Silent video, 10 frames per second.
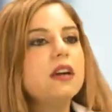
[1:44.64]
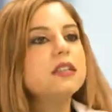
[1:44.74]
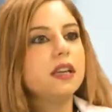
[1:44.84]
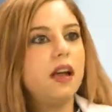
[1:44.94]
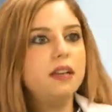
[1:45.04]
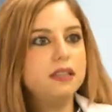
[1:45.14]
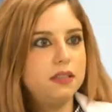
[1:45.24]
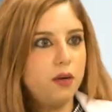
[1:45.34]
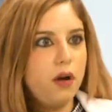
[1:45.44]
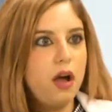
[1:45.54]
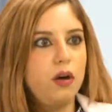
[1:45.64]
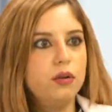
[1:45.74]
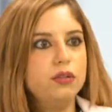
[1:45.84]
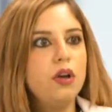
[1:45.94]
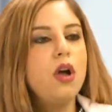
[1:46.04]
أكثر عن
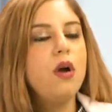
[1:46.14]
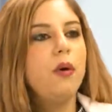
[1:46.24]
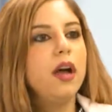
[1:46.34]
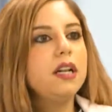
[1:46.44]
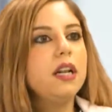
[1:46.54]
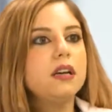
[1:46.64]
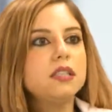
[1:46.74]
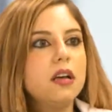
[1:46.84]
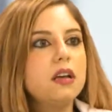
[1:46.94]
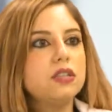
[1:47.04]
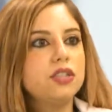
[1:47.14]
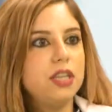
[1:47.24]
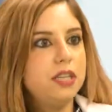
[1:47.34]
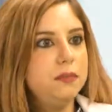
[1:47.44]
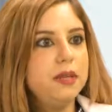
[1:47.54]
التوحد وعن الآثار
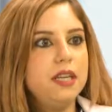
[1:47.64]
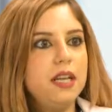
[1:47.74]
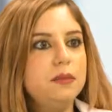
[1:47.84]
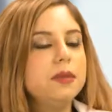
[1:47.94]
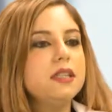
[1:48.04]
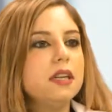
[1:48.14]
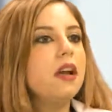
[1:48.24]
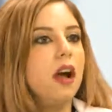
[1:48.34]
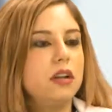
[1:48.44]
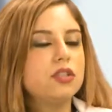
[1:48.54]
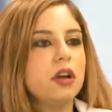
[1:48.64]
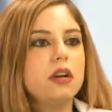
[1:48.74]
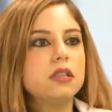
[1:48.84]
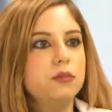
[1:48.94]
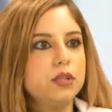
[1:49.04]
الجانبية اللي بيتركها على
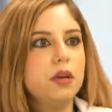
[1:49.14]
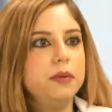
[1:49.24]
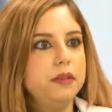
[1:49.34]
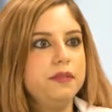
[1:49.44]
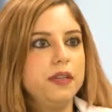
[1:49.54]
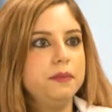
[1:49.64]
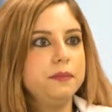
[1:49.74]
الأشخاص المصابين فيه